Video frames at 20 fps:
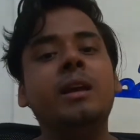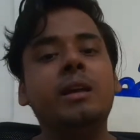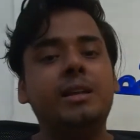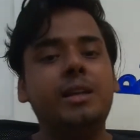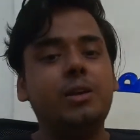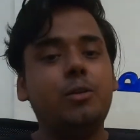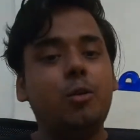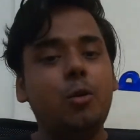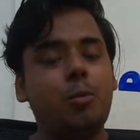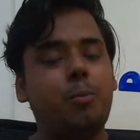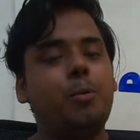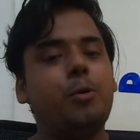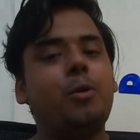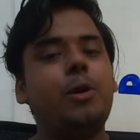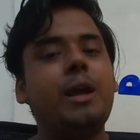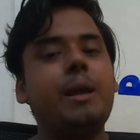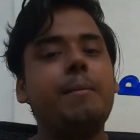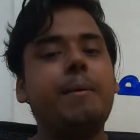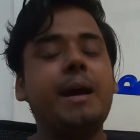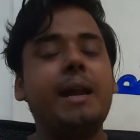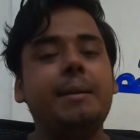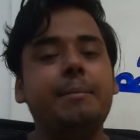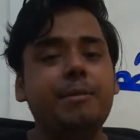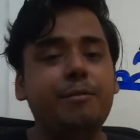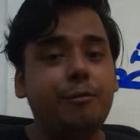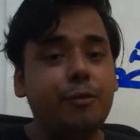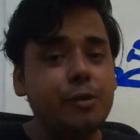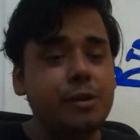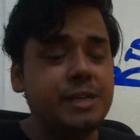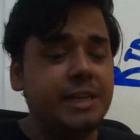ये गोप्रो के बारे
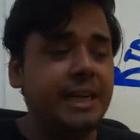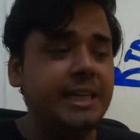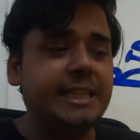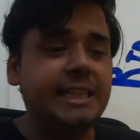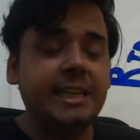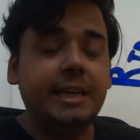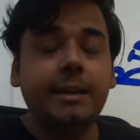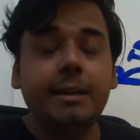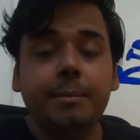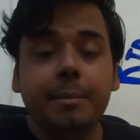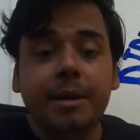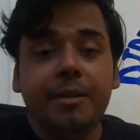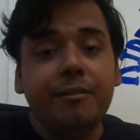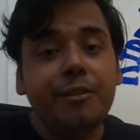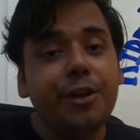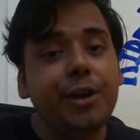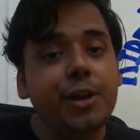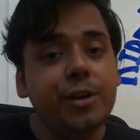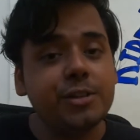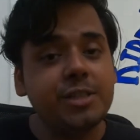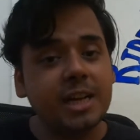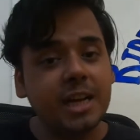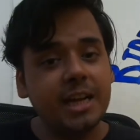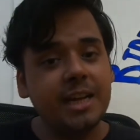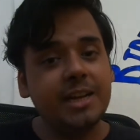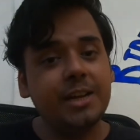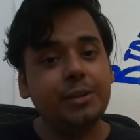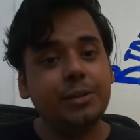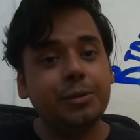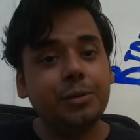में फुल डिटेल में वीडियो
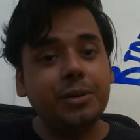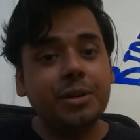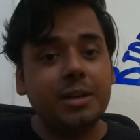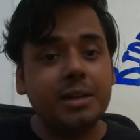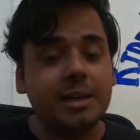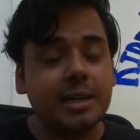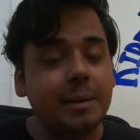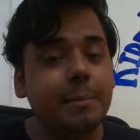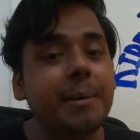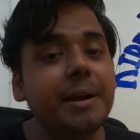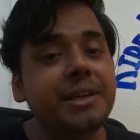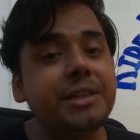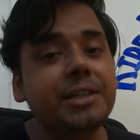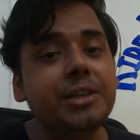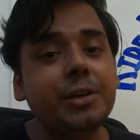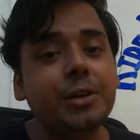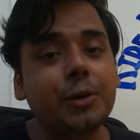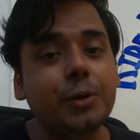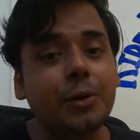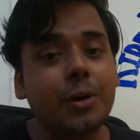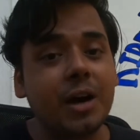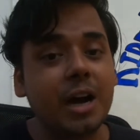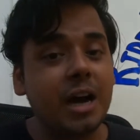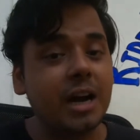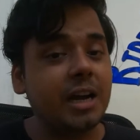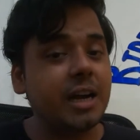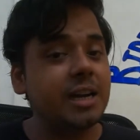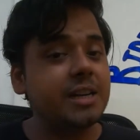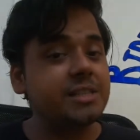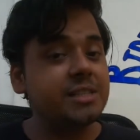चाहिए तो कमेंट करो
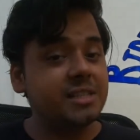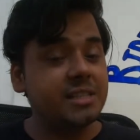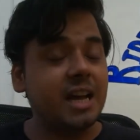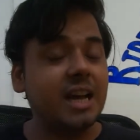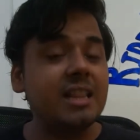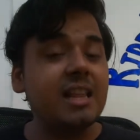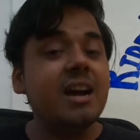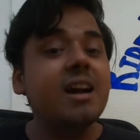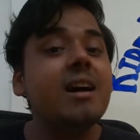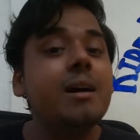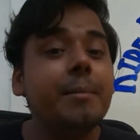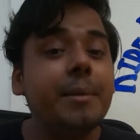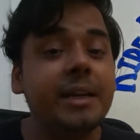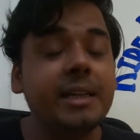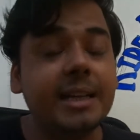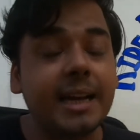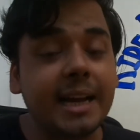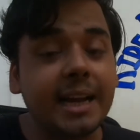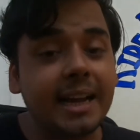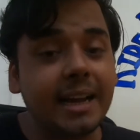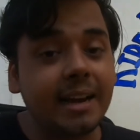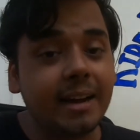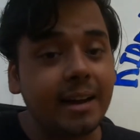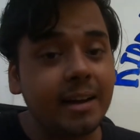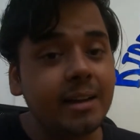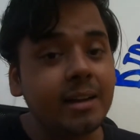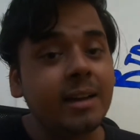अगर ज़्यादा कमेंट आएगा